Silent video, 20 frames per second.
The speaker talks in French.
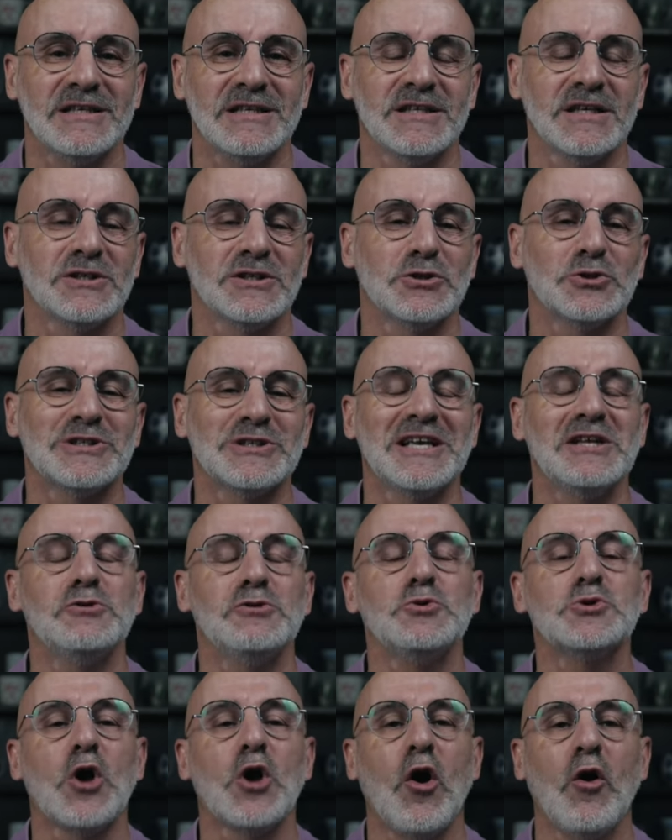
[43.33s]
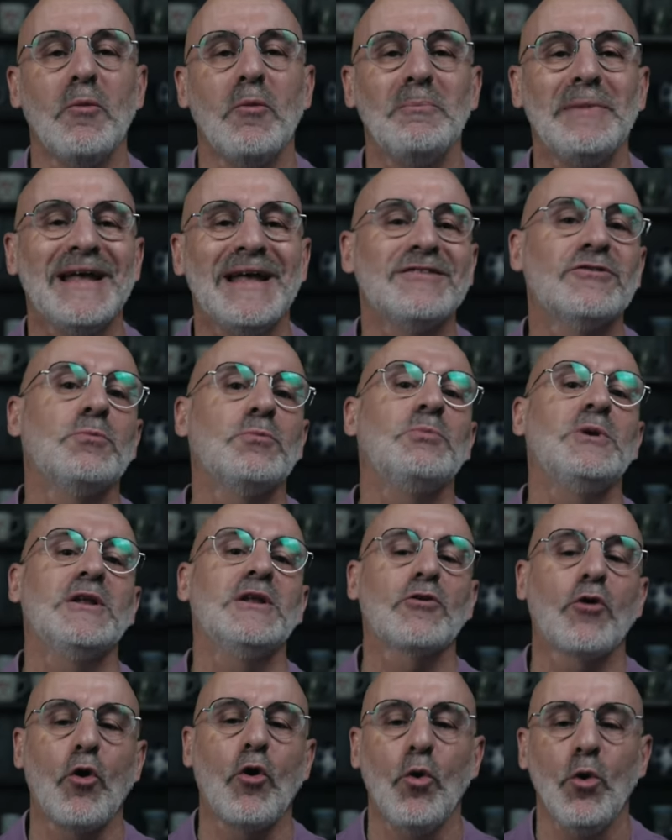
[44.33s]
C'est choses qui nous embêtent depuis
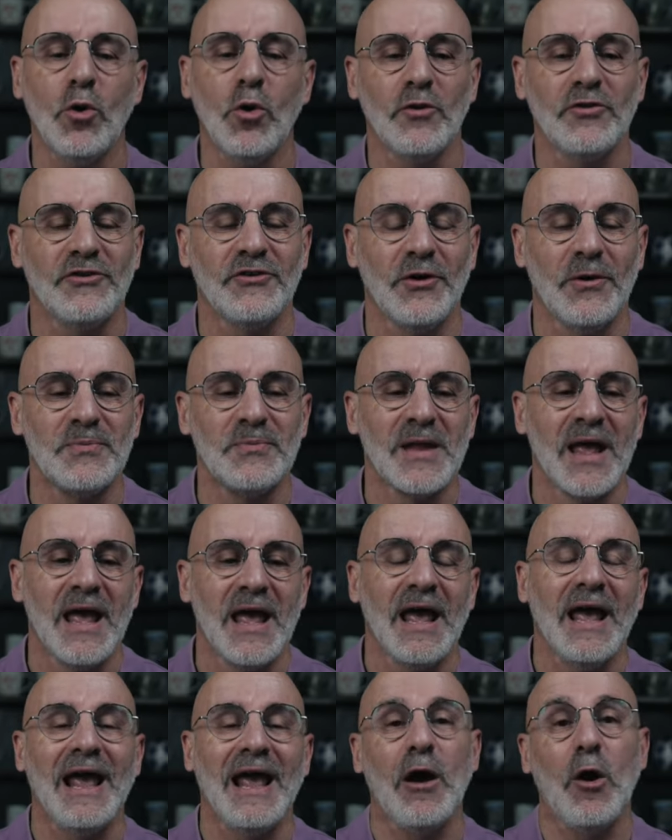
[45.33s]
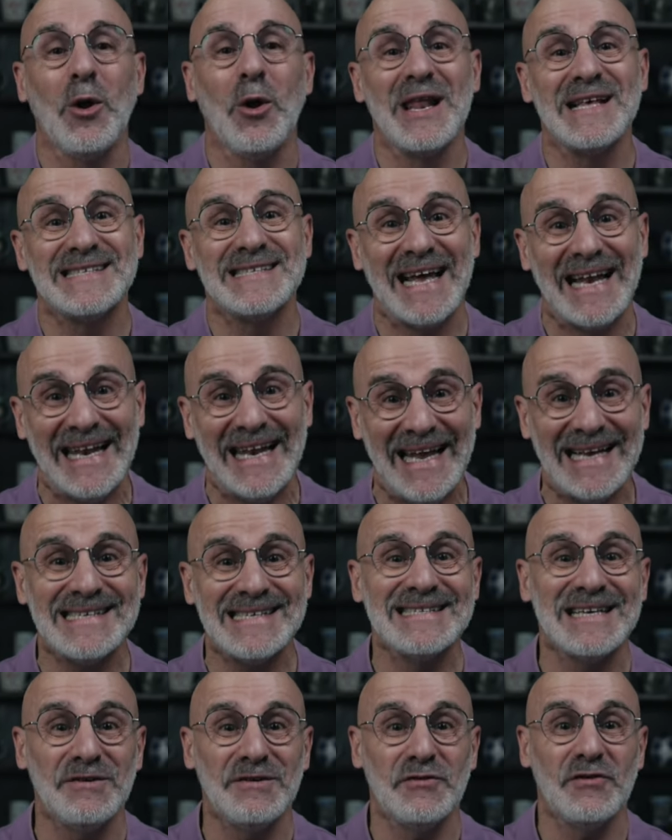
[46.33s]
trop longtemps et on les a
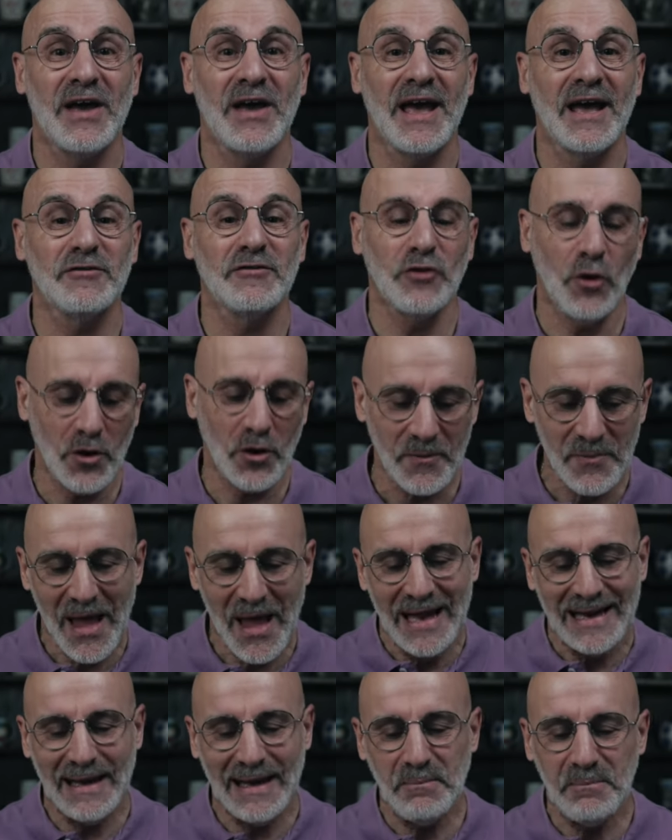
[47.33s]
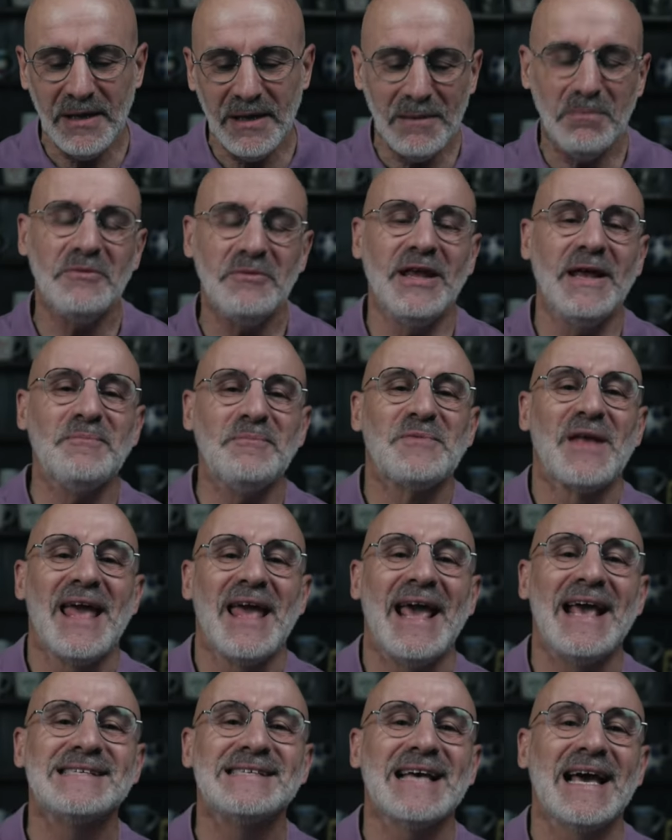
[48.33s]
laissés faire. Donc, la Bible dit,
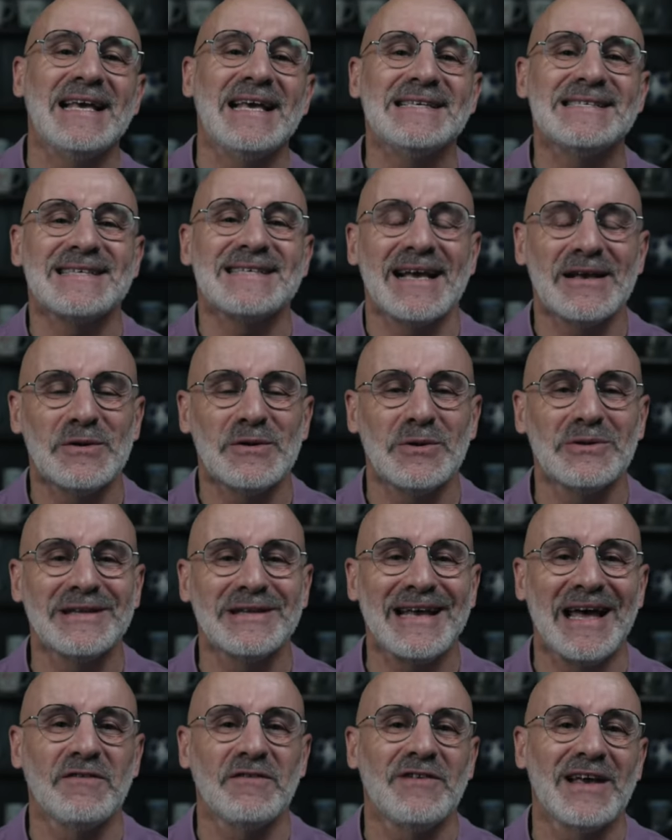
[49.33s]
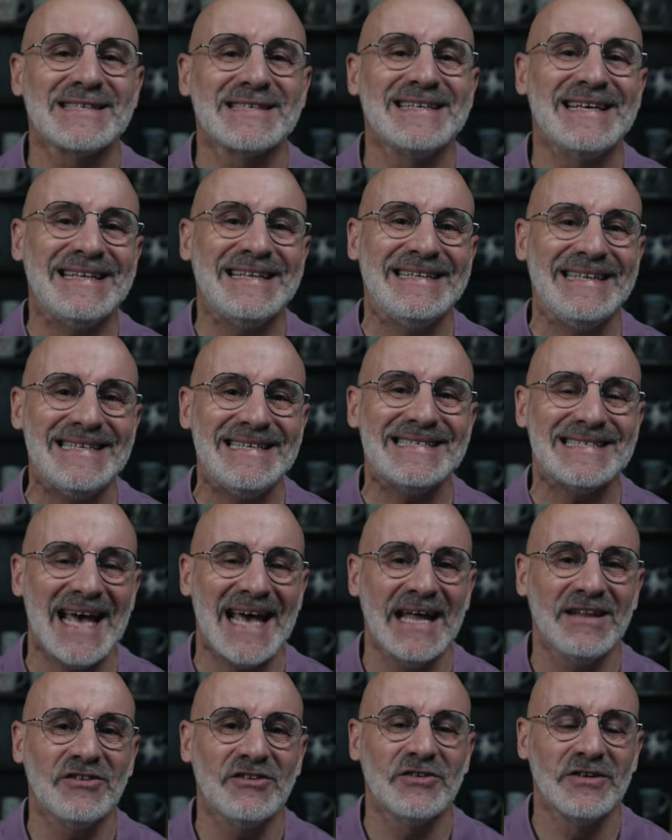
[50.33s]
Ésaïe 54, verset
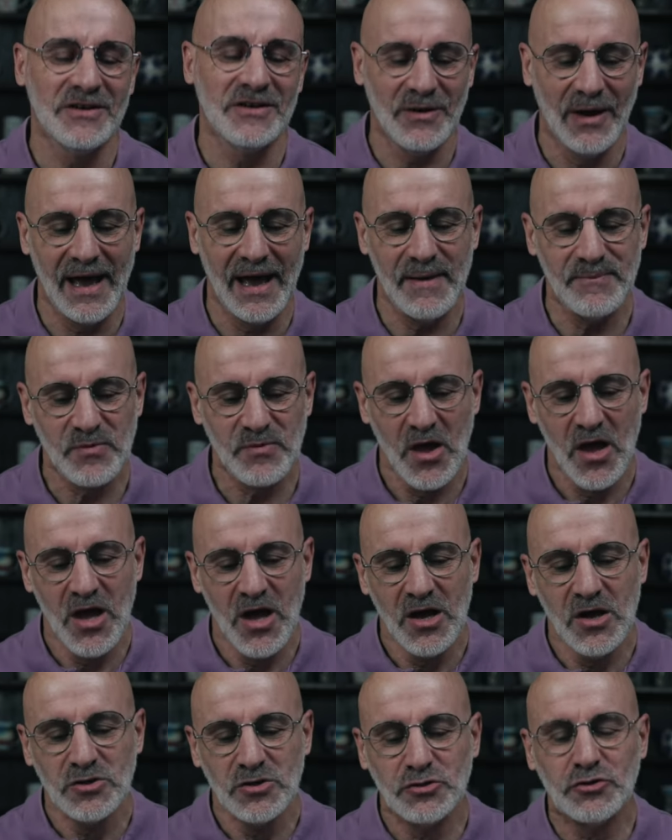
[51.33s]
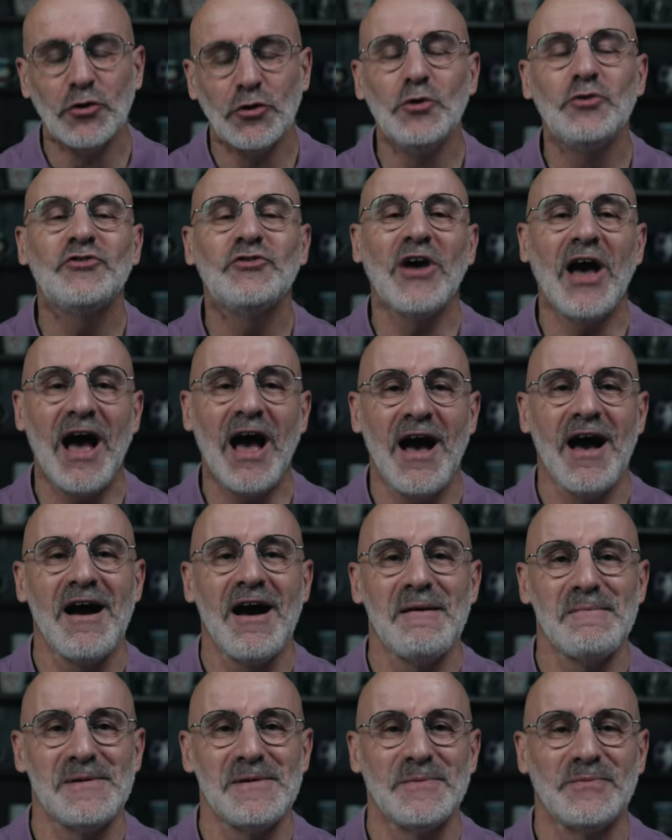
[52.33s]
17, ouais, toute
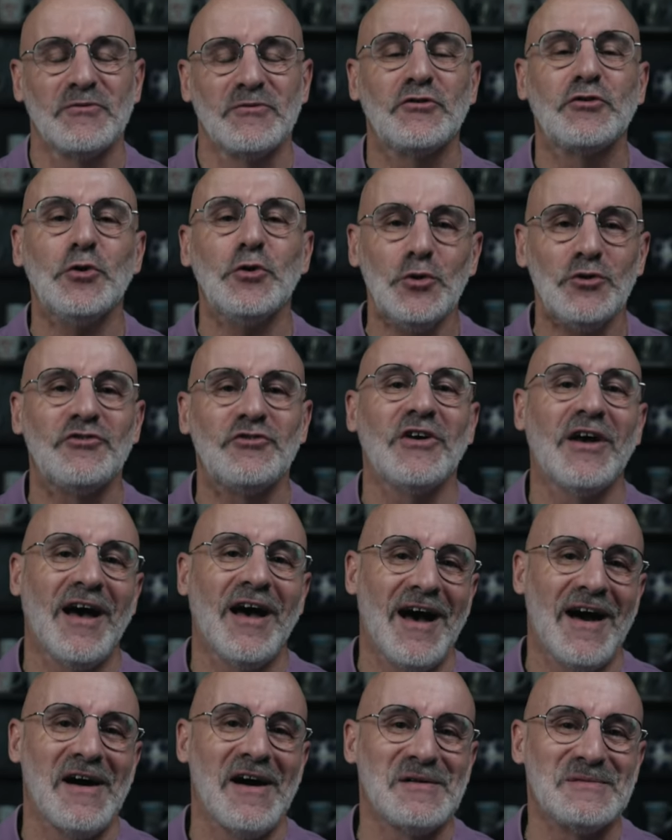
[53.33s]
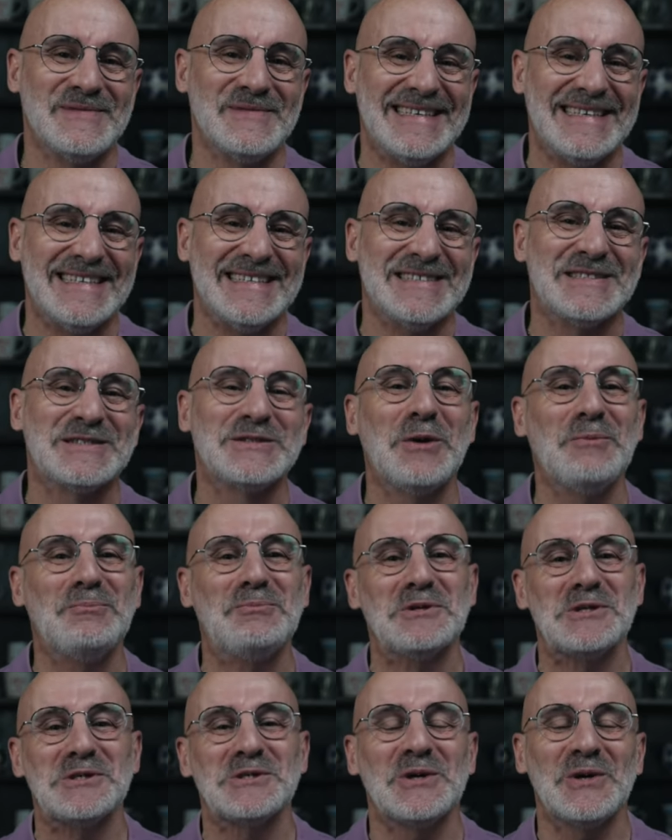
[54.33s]
arme, toute arme, son
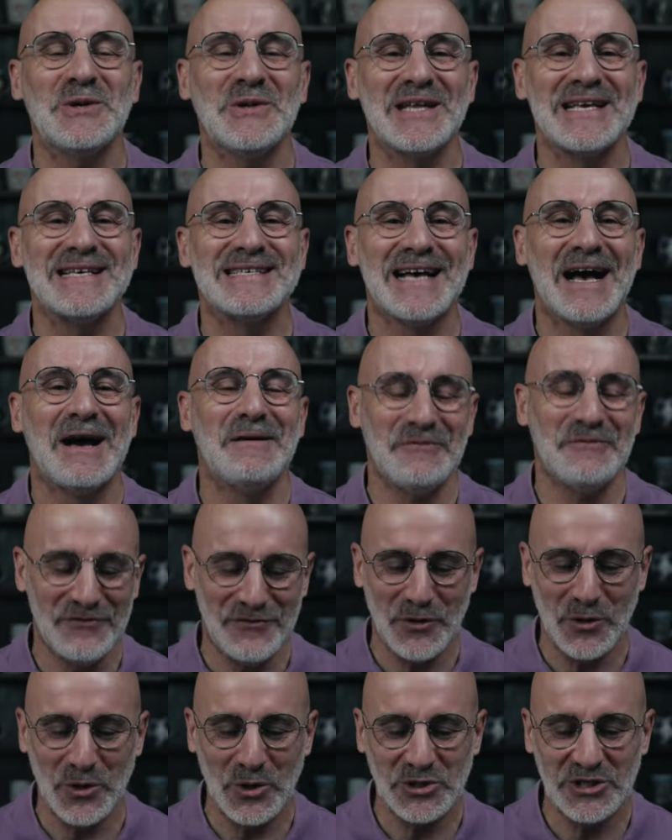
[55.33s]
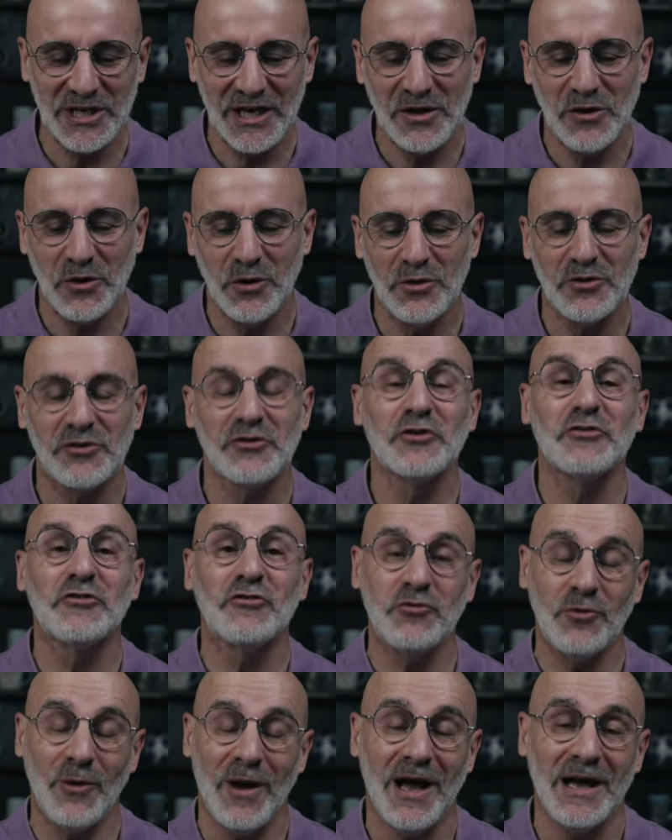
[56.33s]
pesant des armes forgées contre
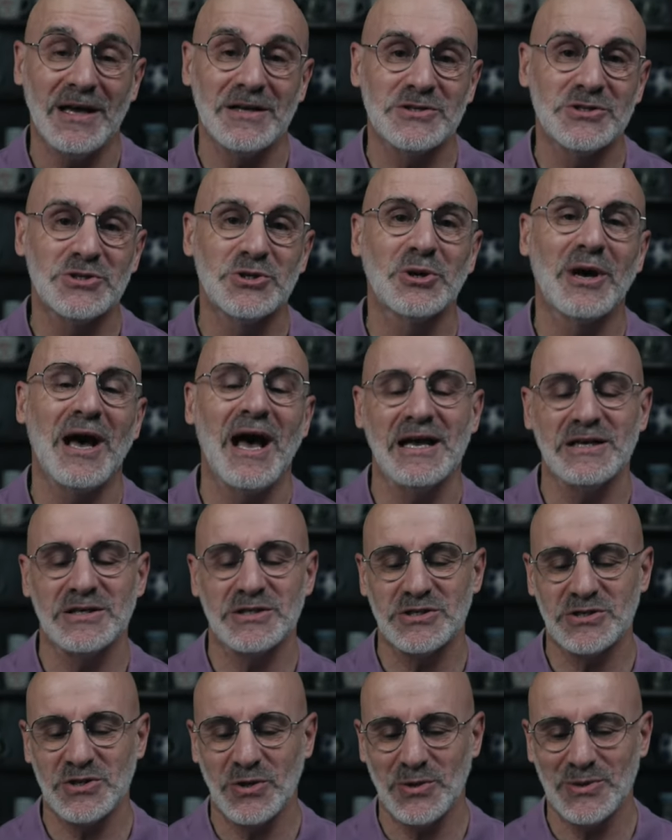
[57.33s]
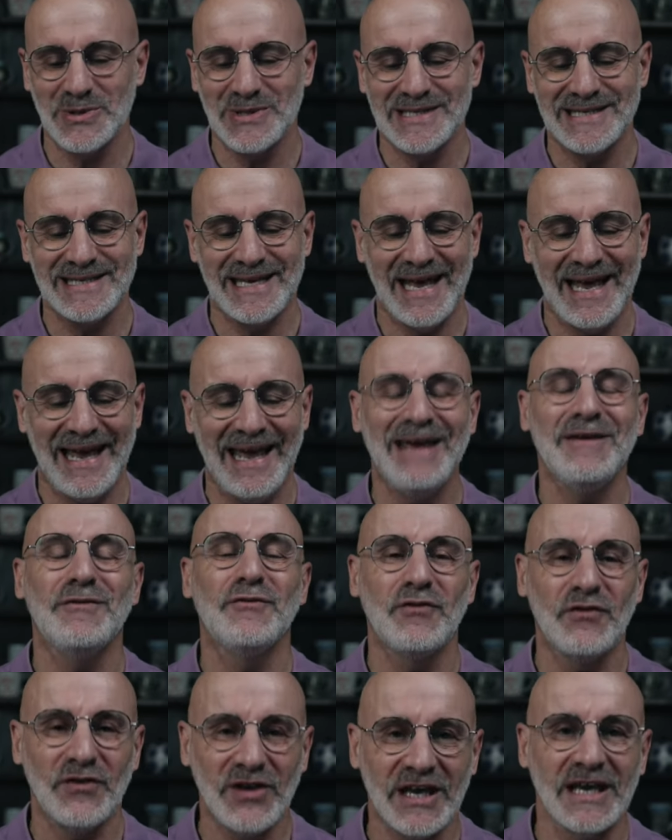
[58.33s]
toi sera sans
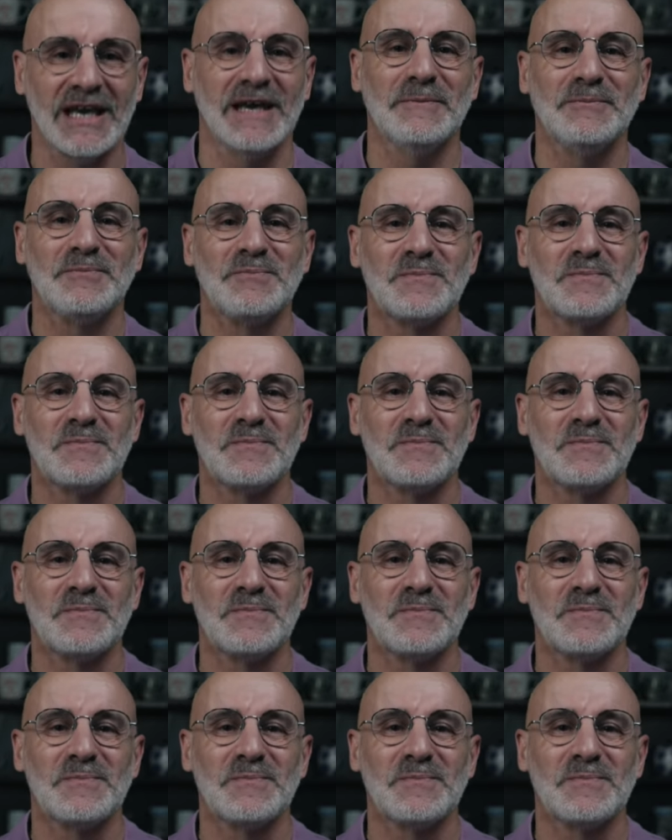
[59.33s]
effet.